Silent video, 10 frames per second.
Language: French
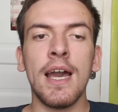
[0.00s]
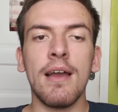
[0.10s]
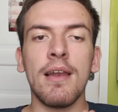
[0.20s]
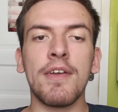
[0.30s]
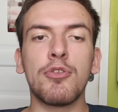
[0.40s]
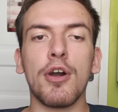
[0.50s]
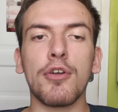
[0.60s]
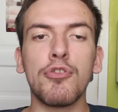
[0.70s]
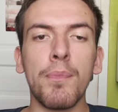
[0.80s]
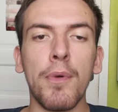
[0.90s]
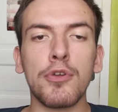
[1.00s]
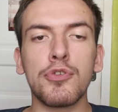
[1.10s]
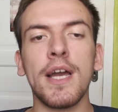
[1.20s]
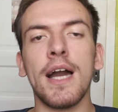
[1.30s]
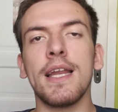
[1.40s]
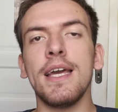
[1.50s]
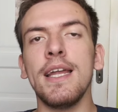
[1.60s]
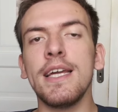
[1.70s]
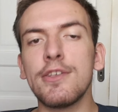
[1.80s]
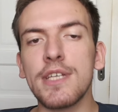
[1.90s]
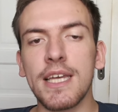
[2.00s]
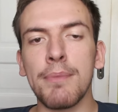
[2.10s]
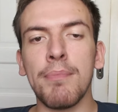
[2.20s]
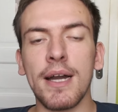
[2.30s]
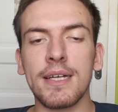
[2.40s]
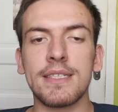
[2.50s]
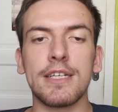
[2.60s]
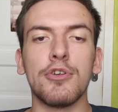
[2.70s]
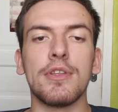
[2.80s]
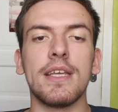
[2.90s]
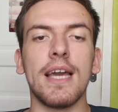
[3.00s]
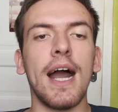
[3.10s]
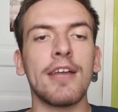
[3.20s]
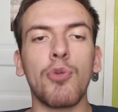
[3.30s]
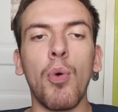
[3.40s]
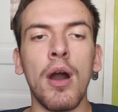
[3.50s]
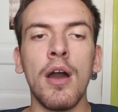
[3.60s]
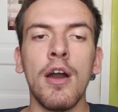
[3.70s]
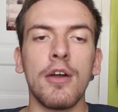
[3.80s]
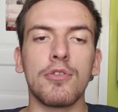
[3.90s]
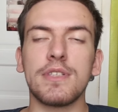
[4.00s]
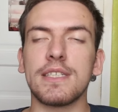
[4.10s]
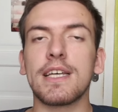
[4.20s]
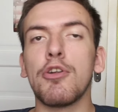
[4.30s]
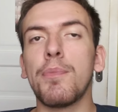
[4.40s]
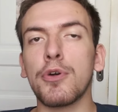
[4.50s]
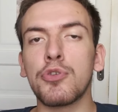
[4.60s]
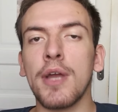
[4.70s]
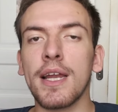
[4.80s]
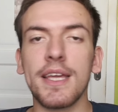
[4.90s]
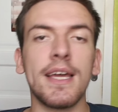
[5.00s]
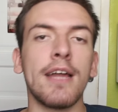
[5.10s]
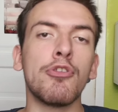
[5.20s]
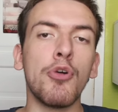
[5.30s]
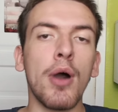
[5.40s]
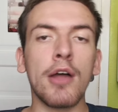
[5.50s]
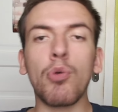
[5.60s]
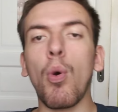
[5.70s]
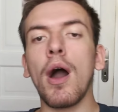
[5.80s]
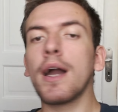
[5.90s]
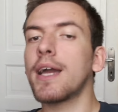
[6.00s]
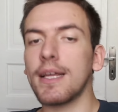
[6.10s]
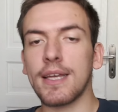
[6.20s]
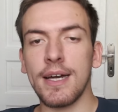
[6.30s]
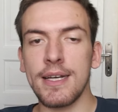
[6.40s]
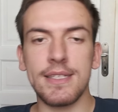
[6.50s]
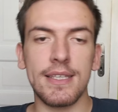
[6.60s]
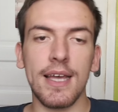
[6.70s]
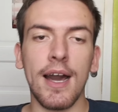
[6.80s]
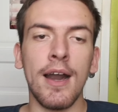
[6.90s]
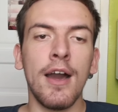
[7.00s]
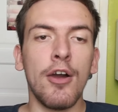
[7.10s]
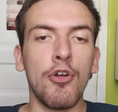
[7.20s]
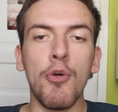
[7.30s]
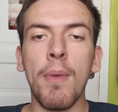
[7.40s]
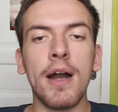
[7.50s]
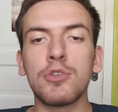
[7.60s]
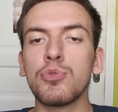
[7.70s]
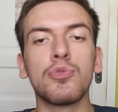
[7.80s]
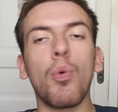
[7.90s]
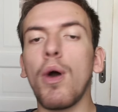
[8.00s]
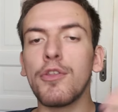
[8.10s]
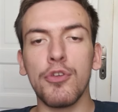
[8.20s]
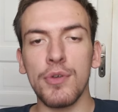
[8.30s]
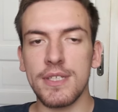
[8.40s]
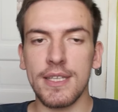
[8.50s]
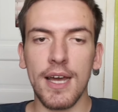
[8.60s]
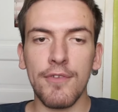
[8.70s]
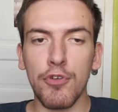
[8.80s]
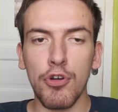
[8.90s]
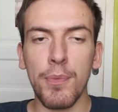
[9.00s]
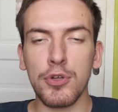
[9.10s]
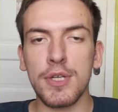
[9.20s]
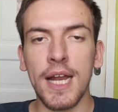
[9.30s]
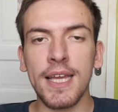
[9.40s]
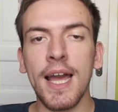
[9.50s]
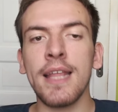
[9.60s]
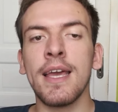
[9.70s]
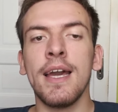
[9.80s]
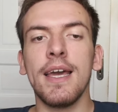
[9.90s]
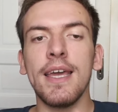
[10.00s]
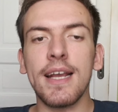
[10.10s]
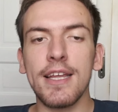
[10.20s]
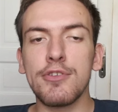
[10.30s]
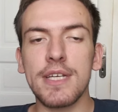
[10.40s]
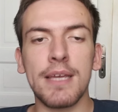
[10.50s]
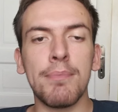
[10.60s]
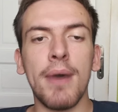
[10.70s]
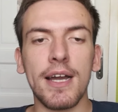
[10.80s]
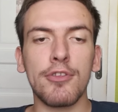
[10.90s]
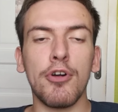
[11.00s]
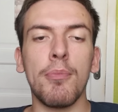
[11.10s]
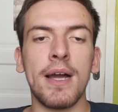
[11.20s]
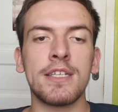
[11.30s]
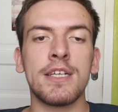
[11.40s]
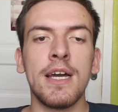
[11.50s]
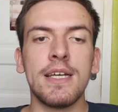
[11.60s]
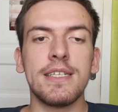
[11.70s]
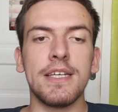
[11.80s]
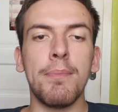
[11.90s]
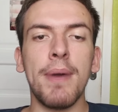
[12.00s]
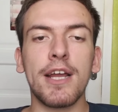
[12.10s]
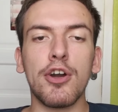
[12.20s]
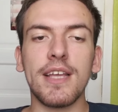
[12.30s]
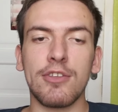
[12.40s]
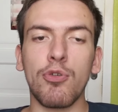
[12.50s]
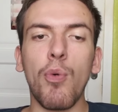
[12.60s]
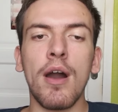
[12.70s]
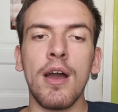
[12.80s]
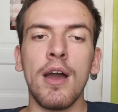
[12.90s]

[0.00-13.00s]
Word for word: La victoire du Portugal et les deux équipes marquent, c'est coté à 3. Donc ça serait le Portugal qui gagne 2-1, 3-1, 4-1, etc. Le match ou 3-2, etc. Il faut que le Portugal gagne et que les deux équipes marquent dans le match. C'est une belle cote à 3.